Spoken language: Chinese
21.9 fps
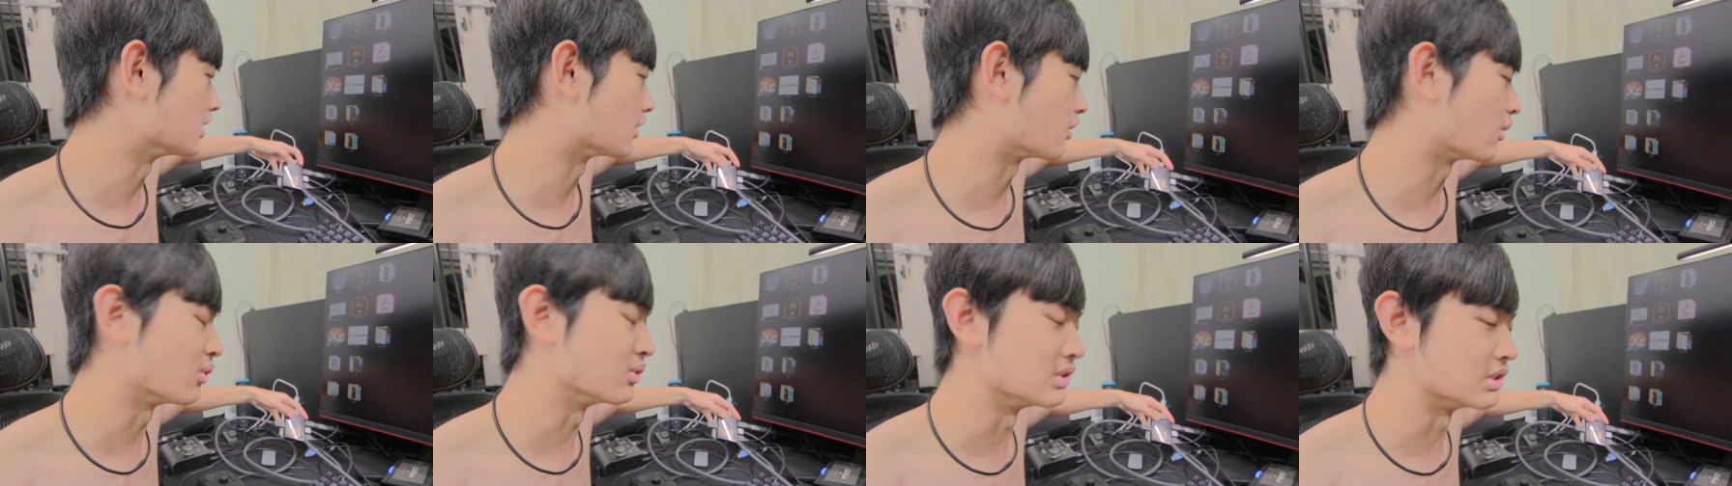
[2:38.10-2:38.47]

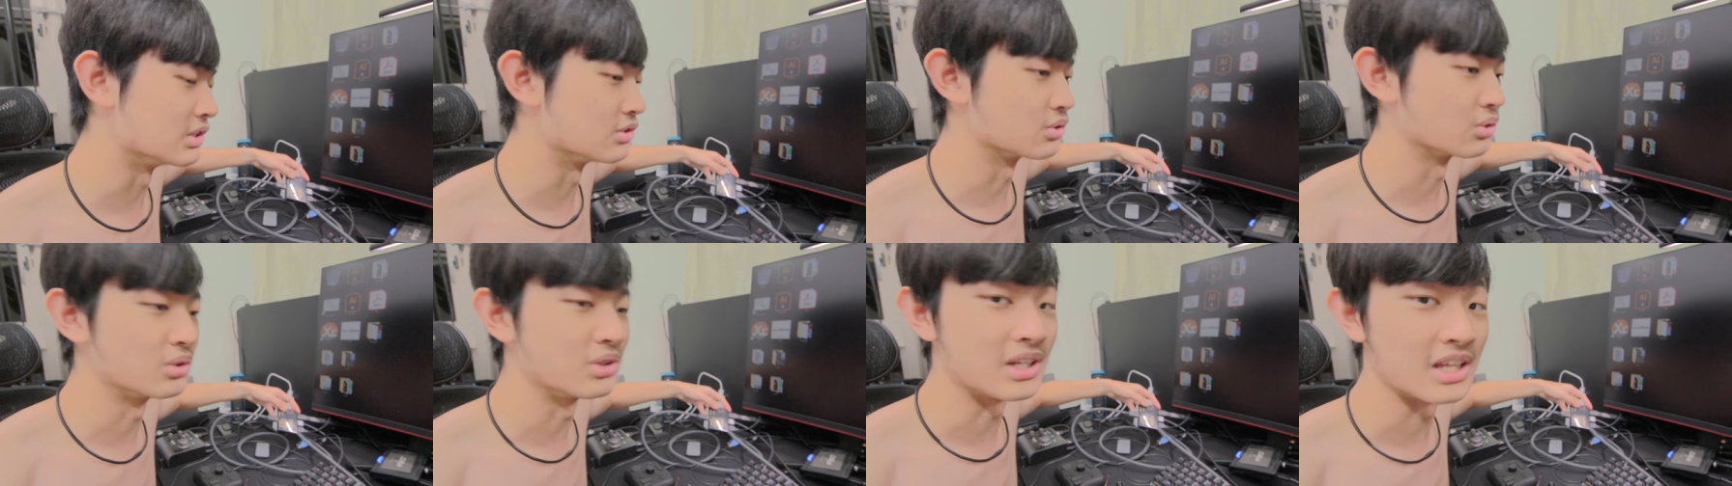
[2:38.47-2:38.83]
以控
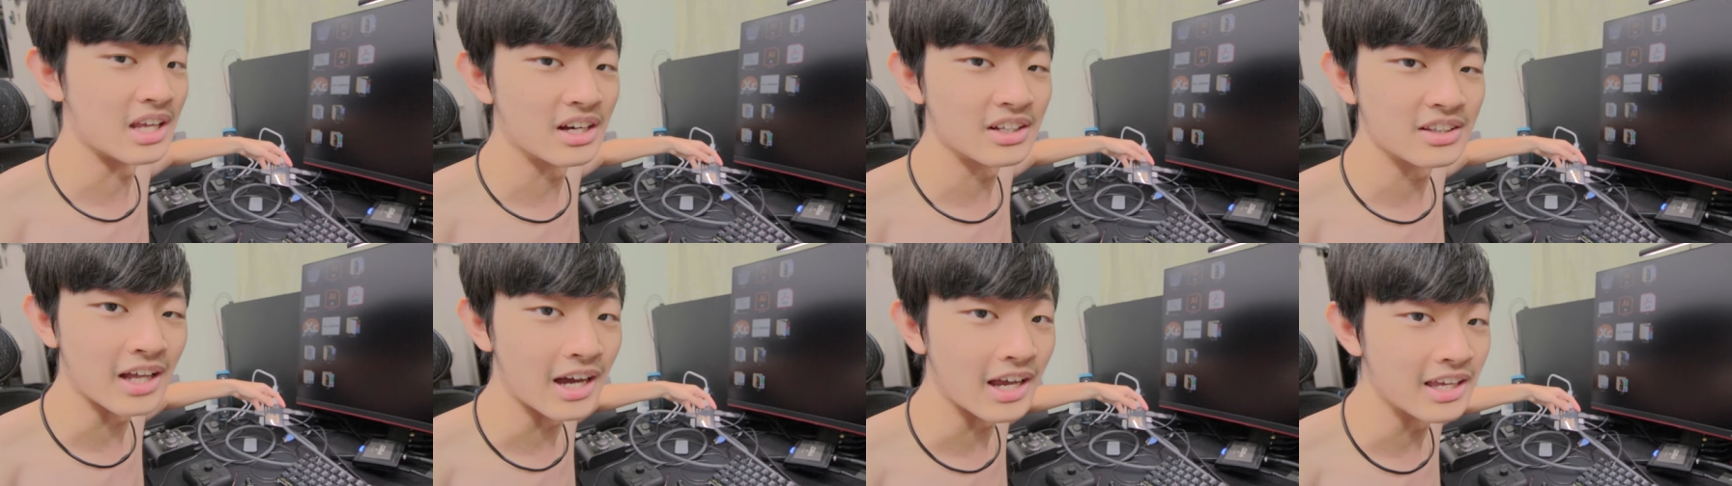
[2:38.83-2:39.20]
制说你
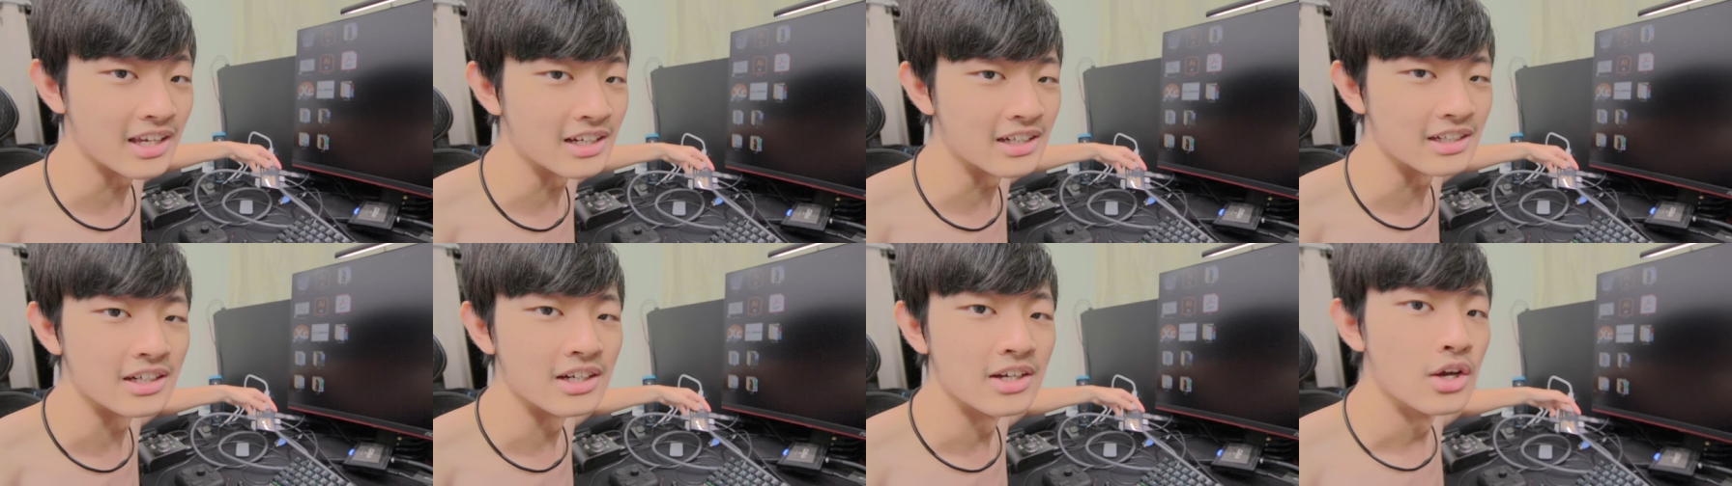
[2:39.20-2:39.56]
要拿一
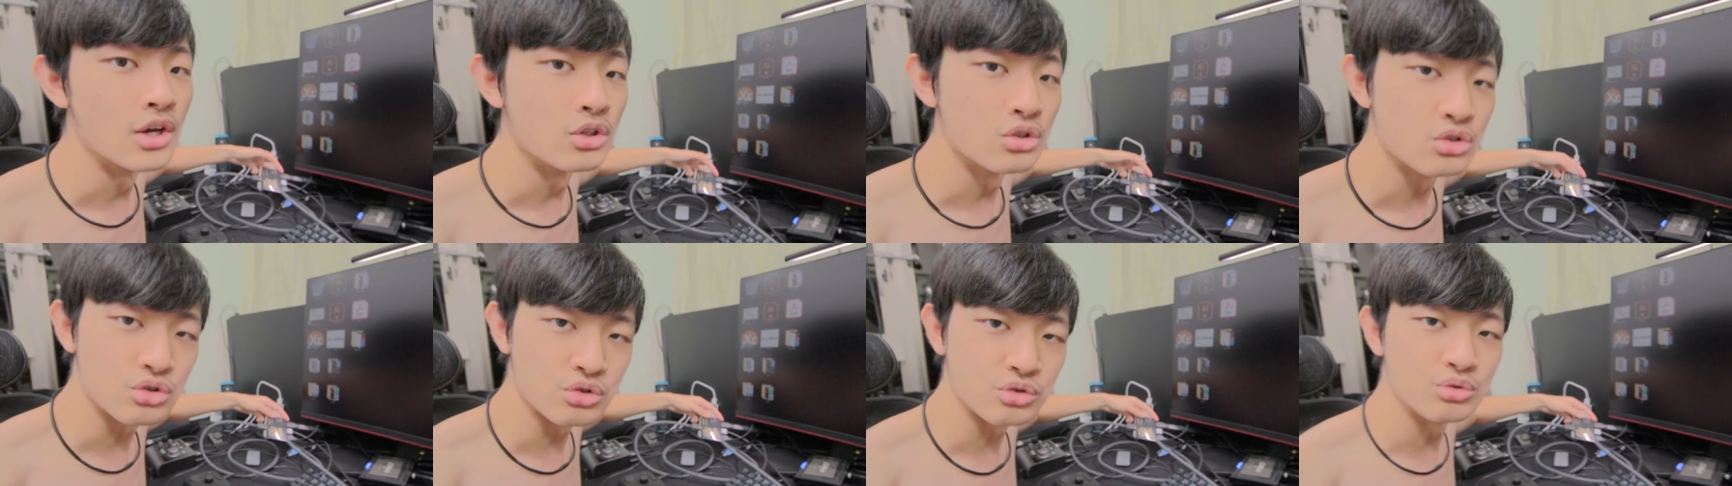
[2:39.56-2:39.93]
个
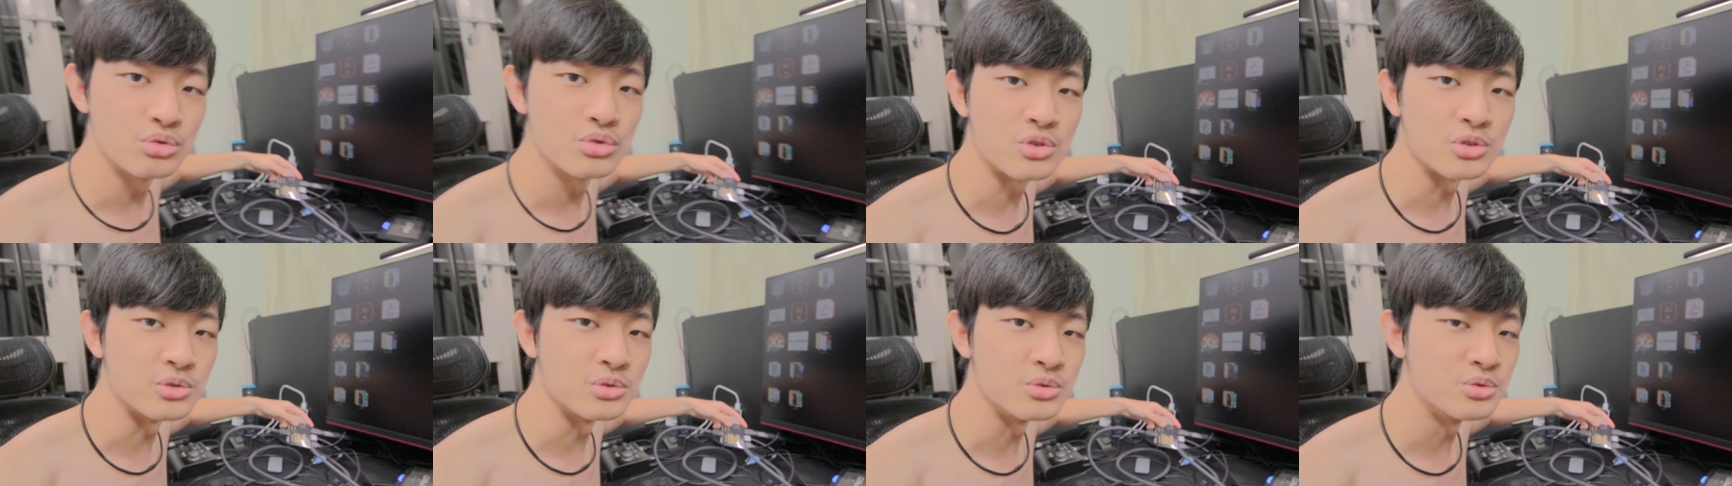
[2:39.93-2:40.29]

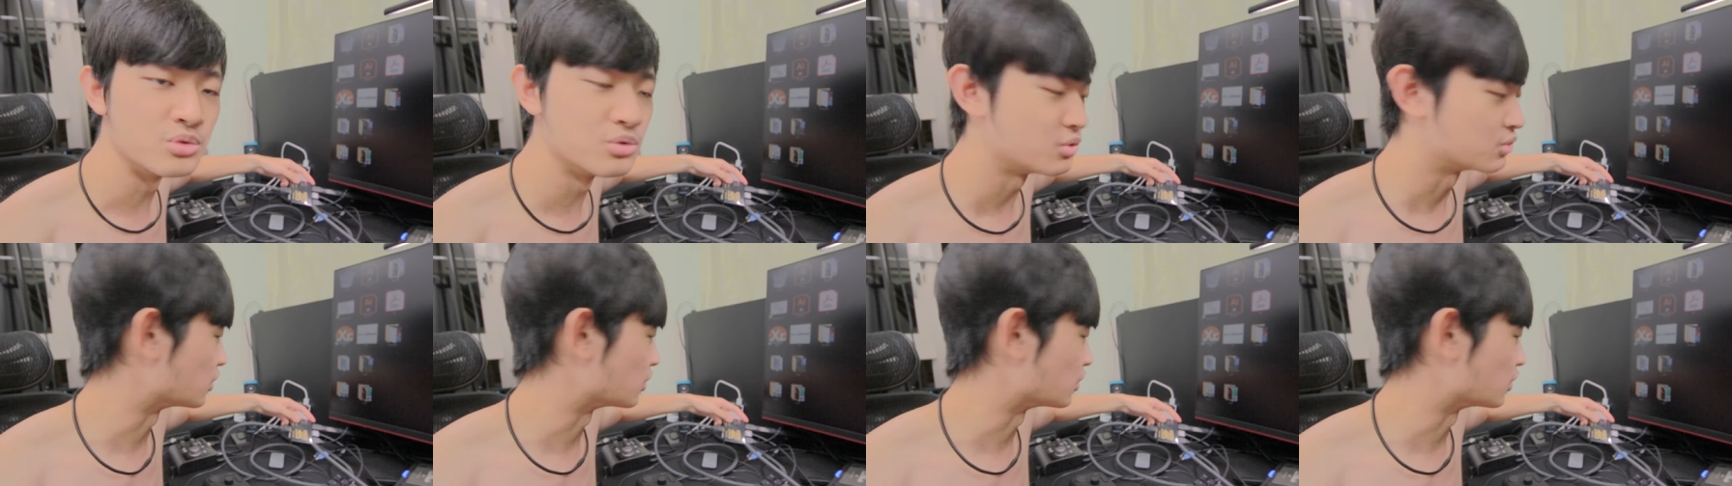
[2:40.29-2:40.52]
输出，